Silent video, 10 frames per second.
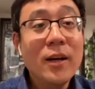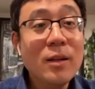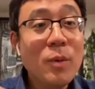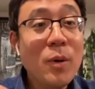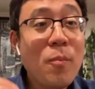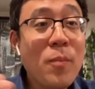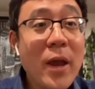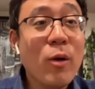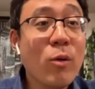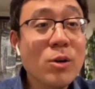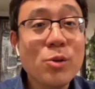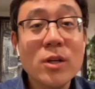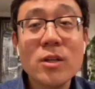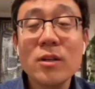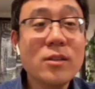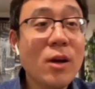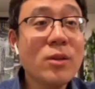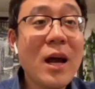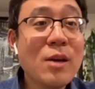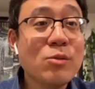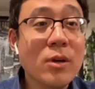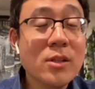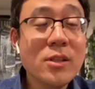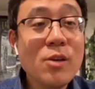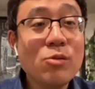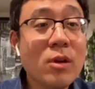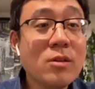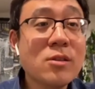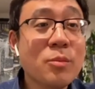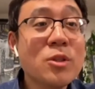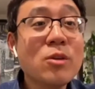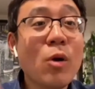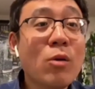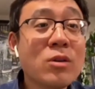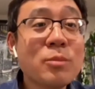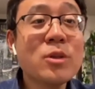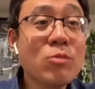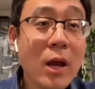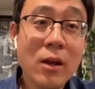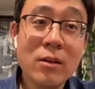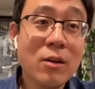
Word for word: 那么美国学生到大学先学什么是 do，什么是 re。